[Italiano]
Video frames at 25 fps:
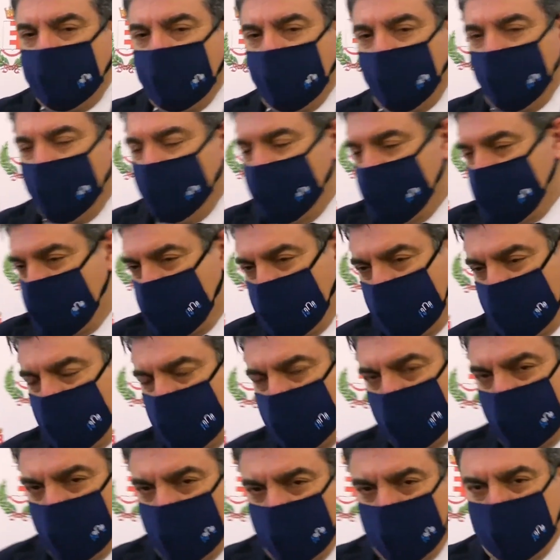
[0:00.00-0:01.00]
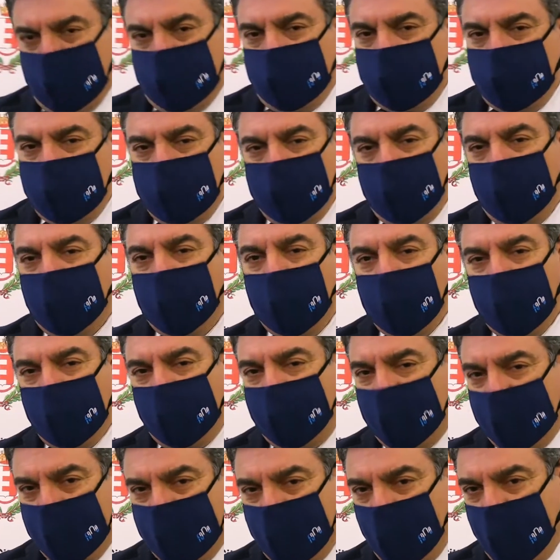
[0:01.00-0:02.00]
No, adesso mh, mm, non
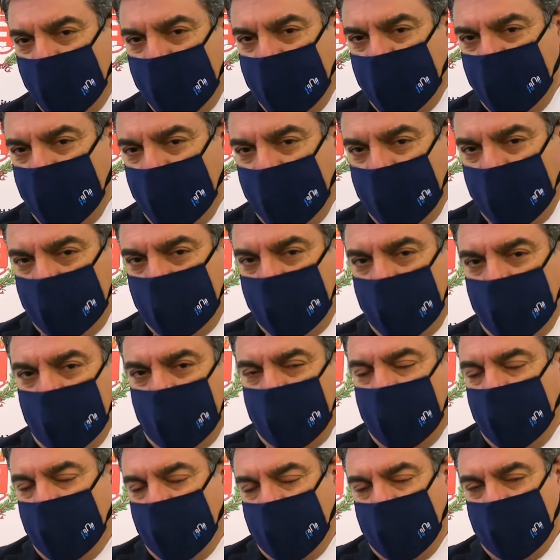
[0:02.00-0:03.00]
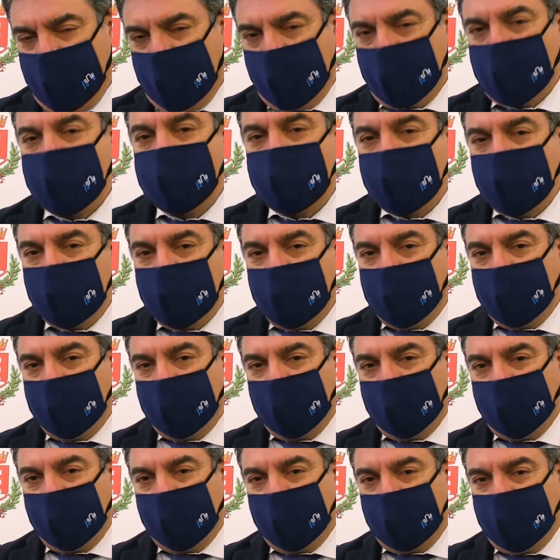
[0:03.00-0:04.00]
voglio far polemica, però è anche una
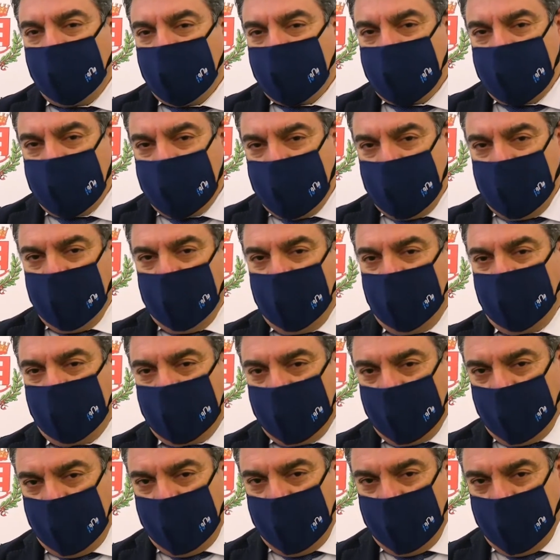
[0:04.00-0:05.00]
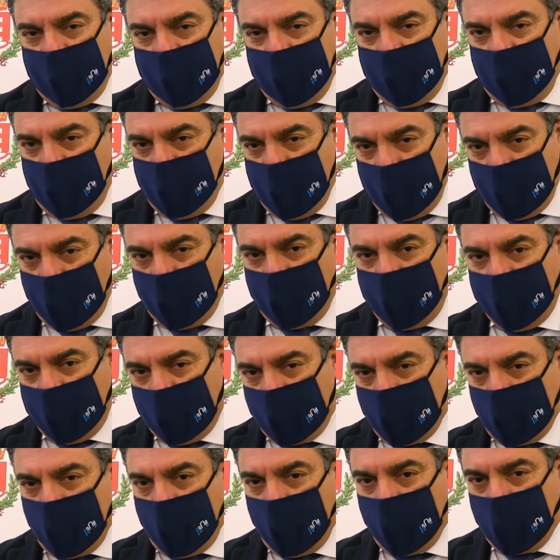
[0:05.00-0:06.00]
questione di stile, perché ieri abbiamo
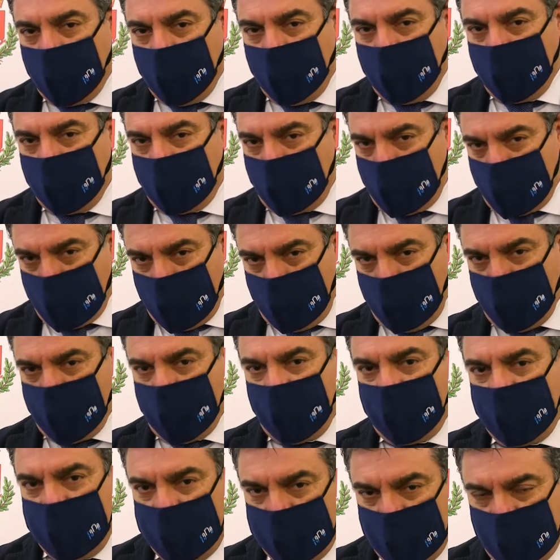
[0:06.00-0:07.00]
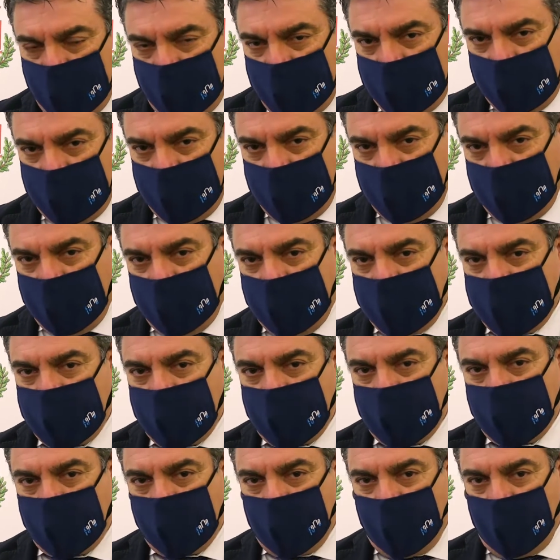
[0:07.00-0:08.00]
fatto un incontro sollecitato
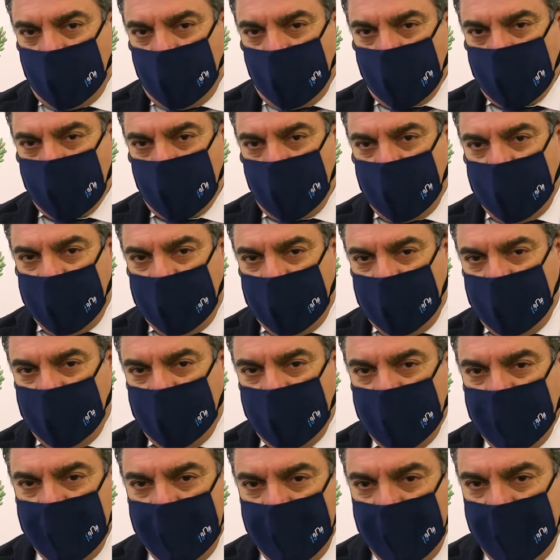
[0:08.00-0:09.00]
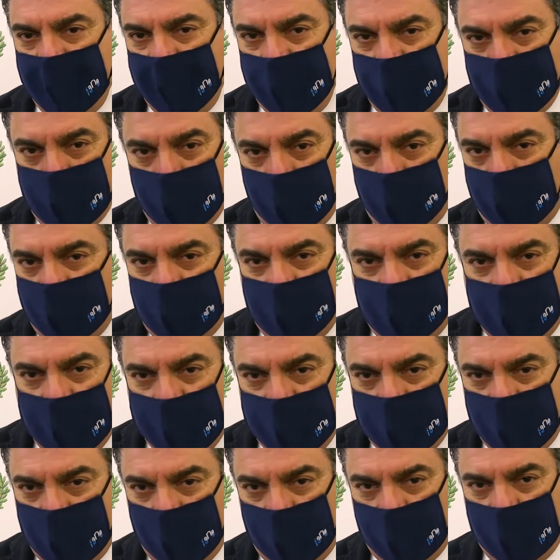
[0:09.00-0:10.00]
dall'assessore regionale e poi
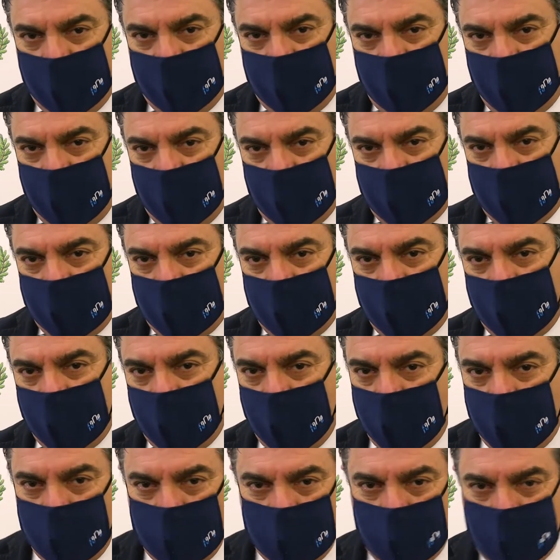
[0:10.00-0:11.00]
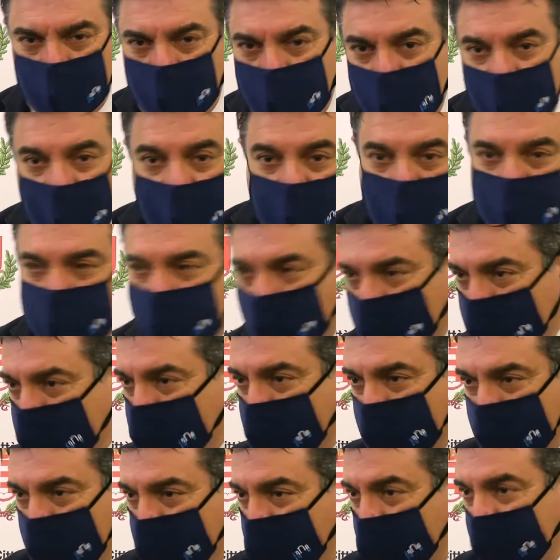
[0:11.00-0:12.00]
vediamo che finito l'incontro di
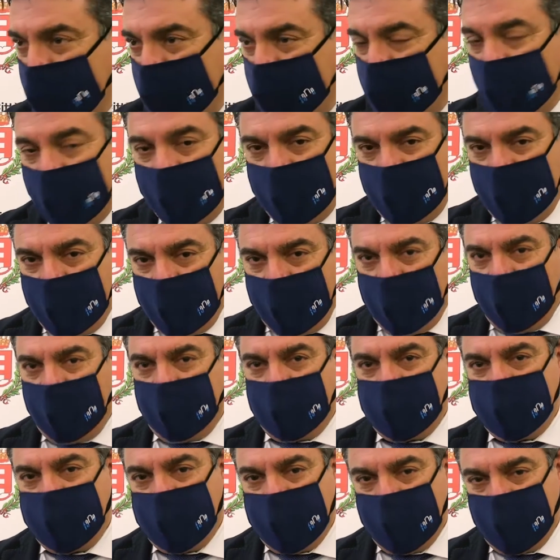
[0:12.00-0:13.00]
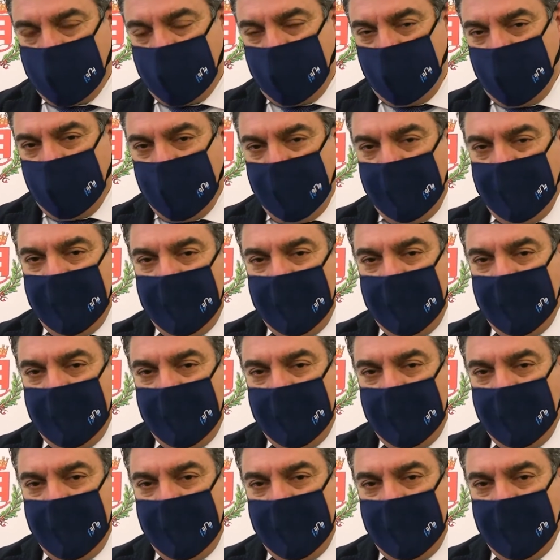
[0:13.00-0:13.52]
nascosto si vanno a fare dichiarazioni.